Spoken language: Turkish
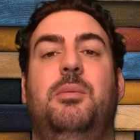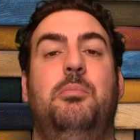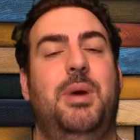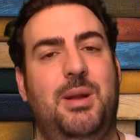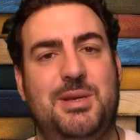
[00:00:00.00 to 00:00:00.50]

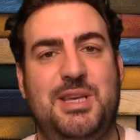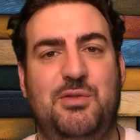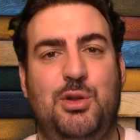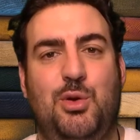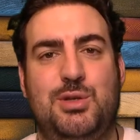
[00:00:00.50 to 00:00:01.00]
Merhaba
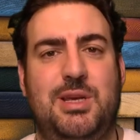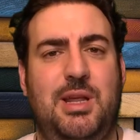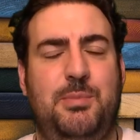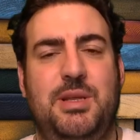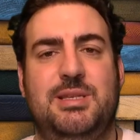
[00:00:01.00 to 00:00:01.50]
sevgili
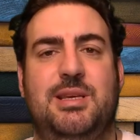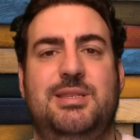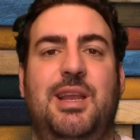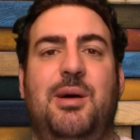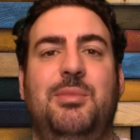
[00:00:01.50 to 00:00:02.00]
dostlar
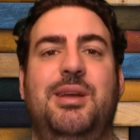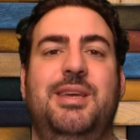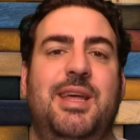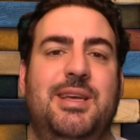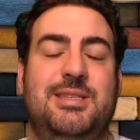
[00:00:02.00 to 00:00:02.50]
hepinize
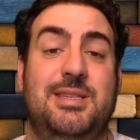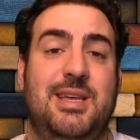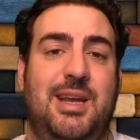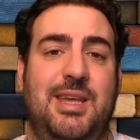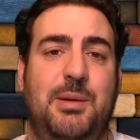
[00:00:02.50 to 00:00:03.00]
selamlar yine
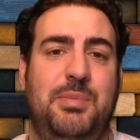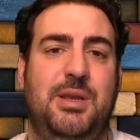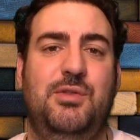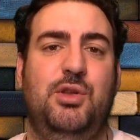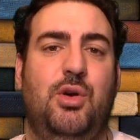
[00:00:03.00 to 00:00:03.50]
sizlerle
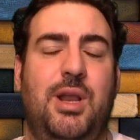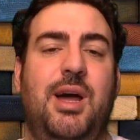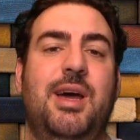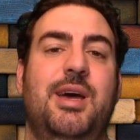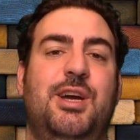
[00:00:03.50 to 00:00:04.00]
yepyeni
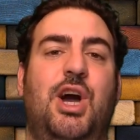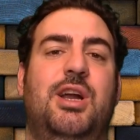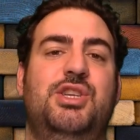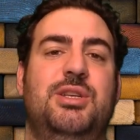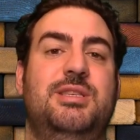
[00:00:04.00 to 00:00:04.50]
videoyla
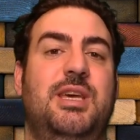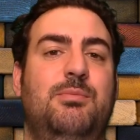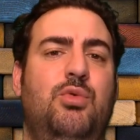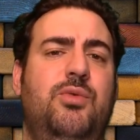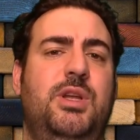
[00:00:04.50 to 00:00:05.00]

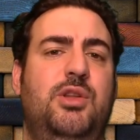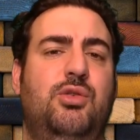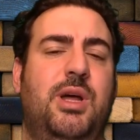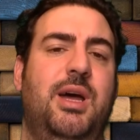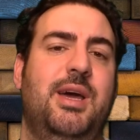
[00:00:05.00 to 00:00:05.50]
karşınızdayım. Bu
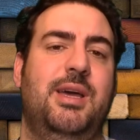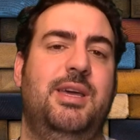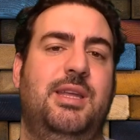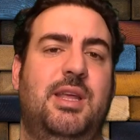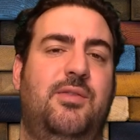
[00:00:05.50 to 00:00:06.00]
videoda
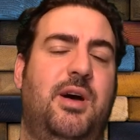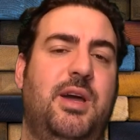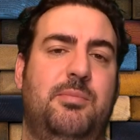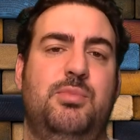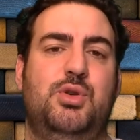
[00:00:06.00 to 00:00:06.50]
ilk
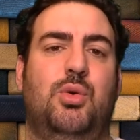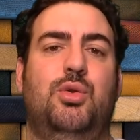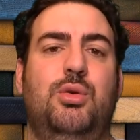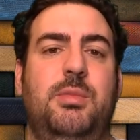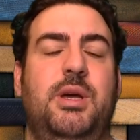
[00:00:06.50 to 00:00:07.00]
defa yapmış
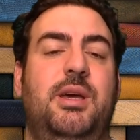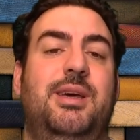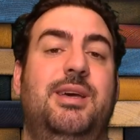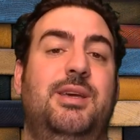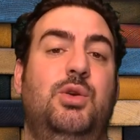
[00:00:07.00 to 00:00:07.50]
olduğum
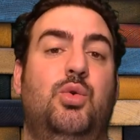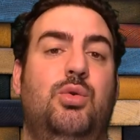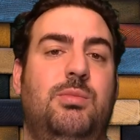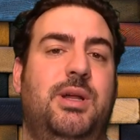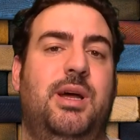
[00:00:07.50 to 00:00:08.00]
e,
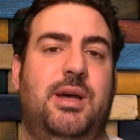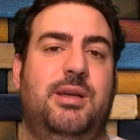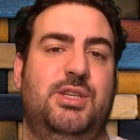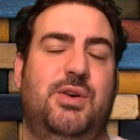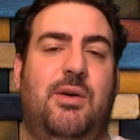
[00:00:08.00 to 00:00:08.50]

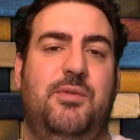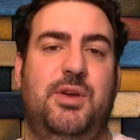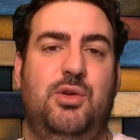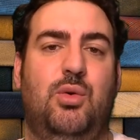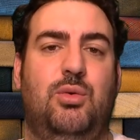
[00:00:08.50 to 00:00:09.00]
yorumlara
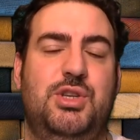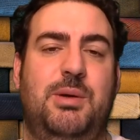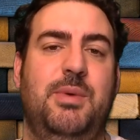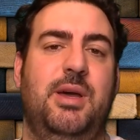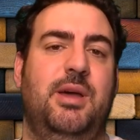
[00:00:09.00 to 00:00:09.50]
cevap veriyor
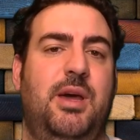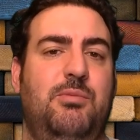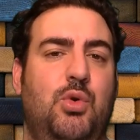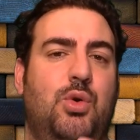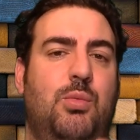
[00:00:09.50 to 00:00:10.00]
olacağım.
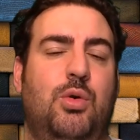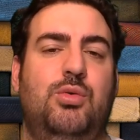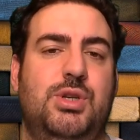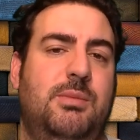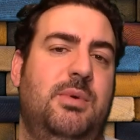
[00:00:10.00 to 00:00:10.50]
Hem yorumu
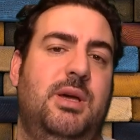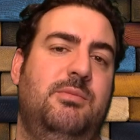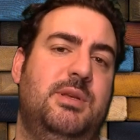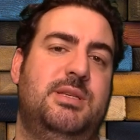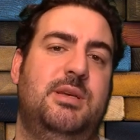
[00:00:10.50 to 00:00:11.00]
okuyacağım
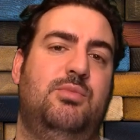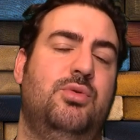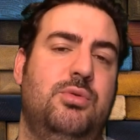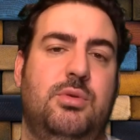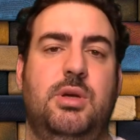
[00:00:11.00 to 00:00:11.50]
hem de size
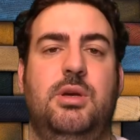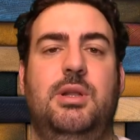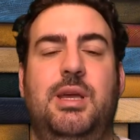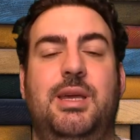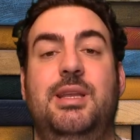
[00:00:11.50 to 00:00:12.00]

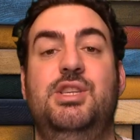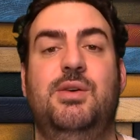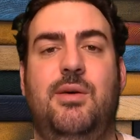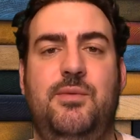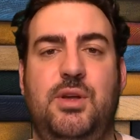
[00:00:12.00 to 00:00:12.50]
bununla ilgili
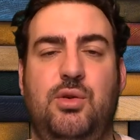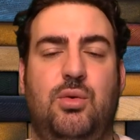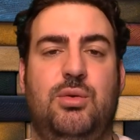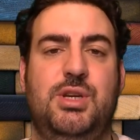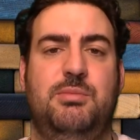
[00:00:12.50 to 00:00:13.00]
cevap
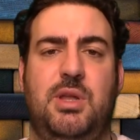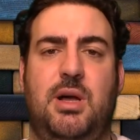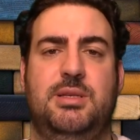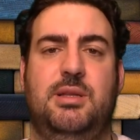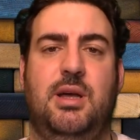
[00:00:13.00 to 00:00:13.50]
veriyor olacağım.
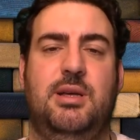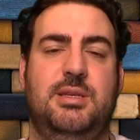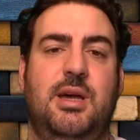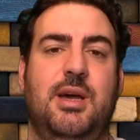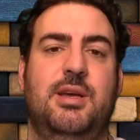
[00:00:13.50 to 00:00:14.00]
Taze
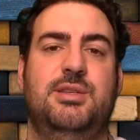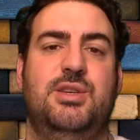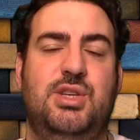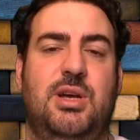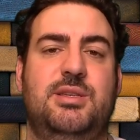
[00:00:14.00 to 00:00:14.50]
taze
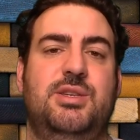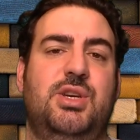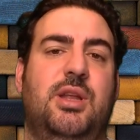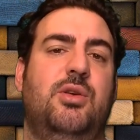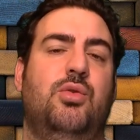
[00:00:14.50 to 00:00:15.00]
sıcağı
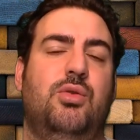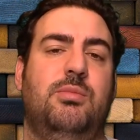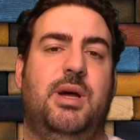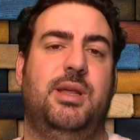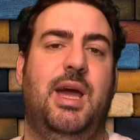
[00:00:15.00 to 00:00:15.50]
sıcağına
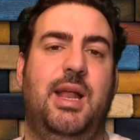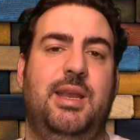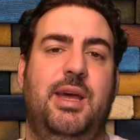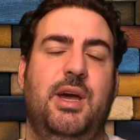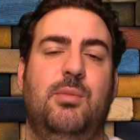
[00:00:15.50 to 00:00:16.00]
yorumlar
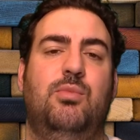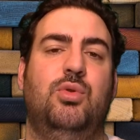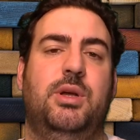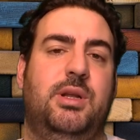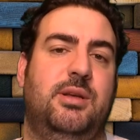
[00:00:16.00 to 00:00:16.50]
geldi.
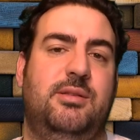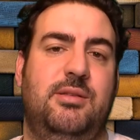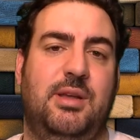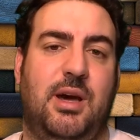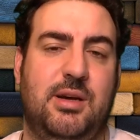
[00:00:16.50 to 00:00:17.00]
Bunları
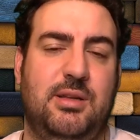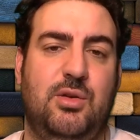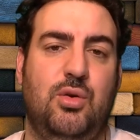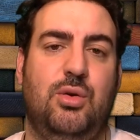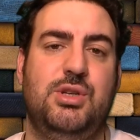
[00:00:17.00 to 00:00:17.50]
size
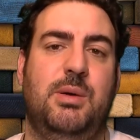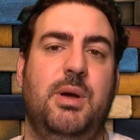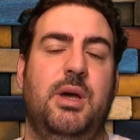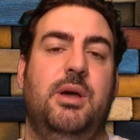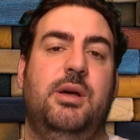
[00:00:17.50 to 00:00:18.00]
aktarıyor
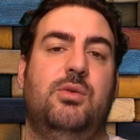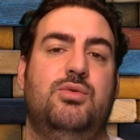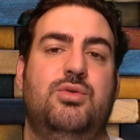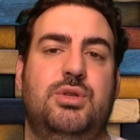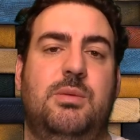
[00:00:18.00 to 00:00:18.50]
olacağım. E,
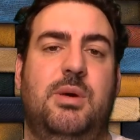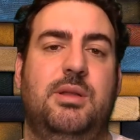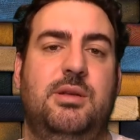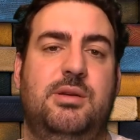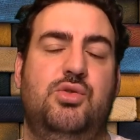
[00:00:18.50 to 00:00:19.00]
uzun
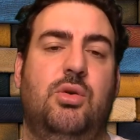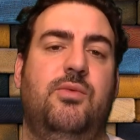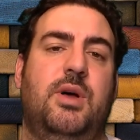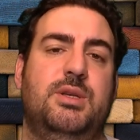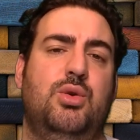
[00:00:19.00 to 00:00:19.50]
zamandır
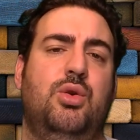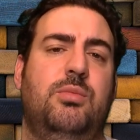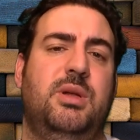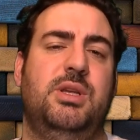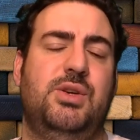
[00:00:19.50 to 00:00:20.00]
çok fazla
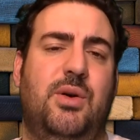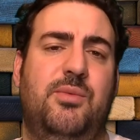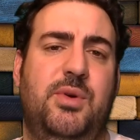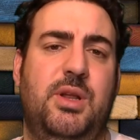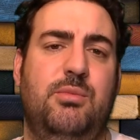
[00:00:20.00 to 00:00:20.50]
yorumlara
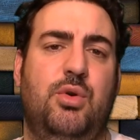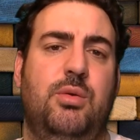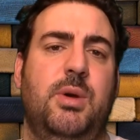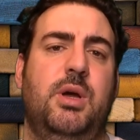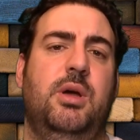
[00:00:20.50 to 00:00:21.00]
cevap veremiyorum.